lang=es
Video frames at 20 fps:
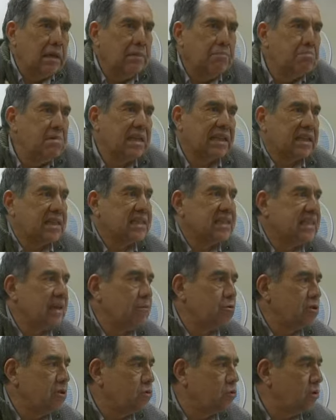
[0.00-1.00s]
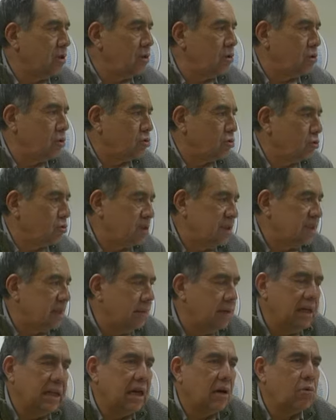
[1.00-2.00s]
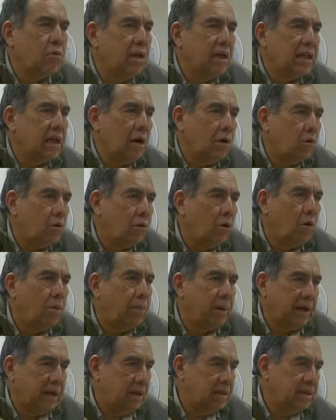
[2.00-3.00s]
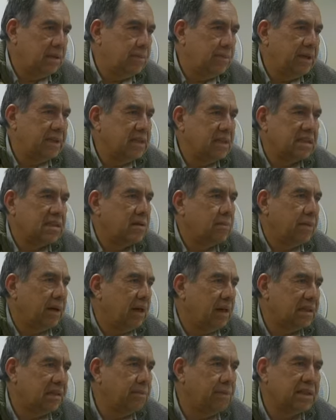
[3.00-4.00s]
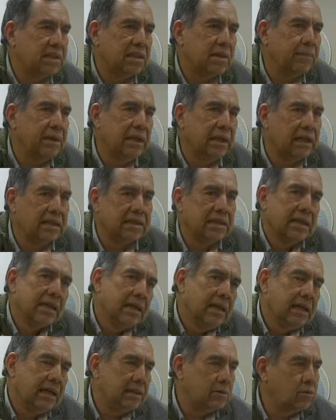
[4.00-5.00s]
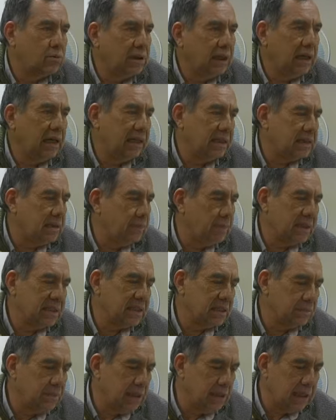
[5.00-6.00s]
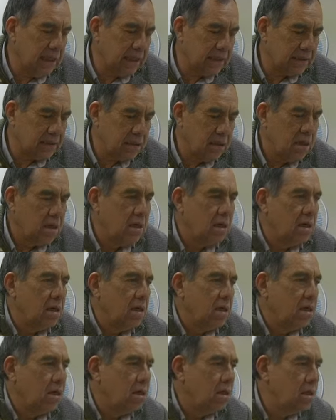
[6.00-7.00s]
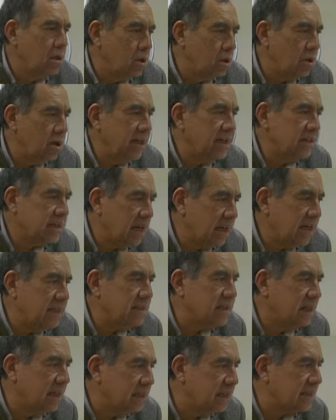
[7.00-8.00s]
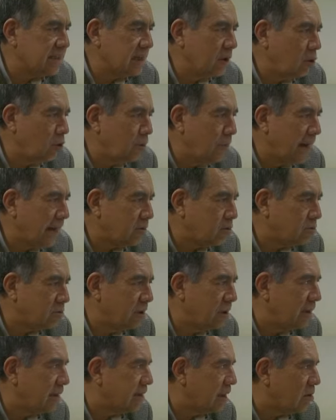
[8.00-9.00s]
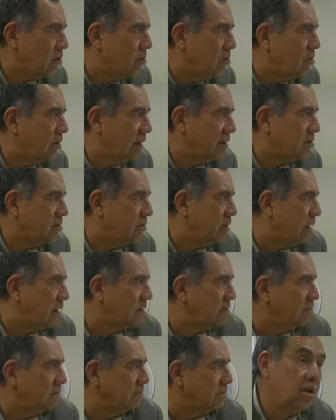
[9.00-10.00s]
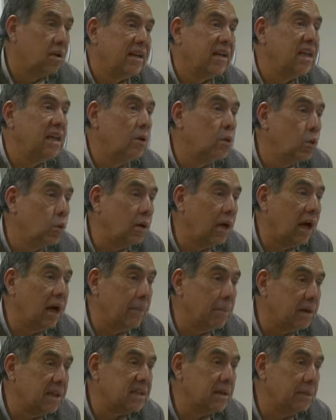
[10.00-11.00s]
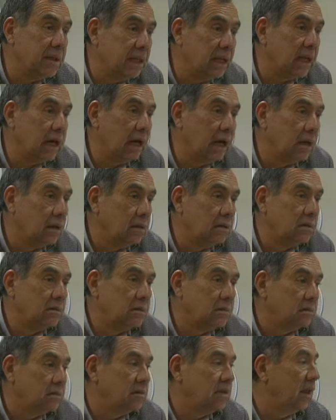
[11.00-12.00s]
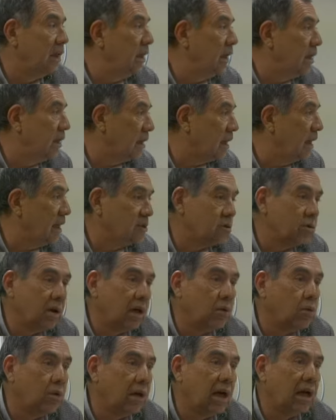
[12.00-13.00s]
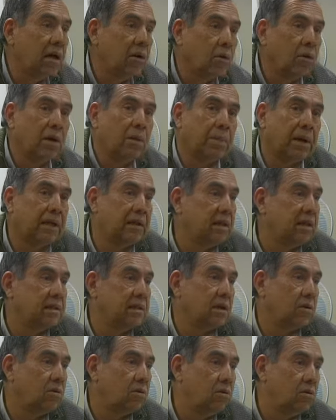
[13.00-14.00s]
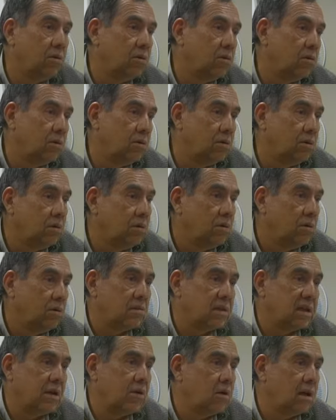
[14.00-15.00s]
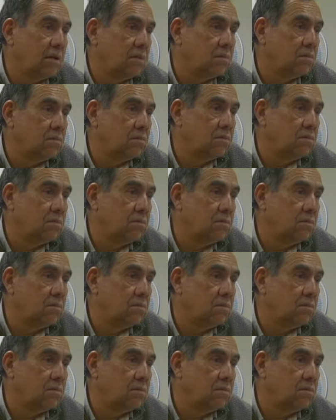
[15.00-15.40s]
mm, mientras estamos discutiendo nosotros estabilidad jurídica o no para las empresas, para las empresas mineras, resulta que las empresas mineras no están inscritas en los marcos del desarrollo nacional. Ninguna empresa minera tiene relación alguna con el plan de desarrollo regional.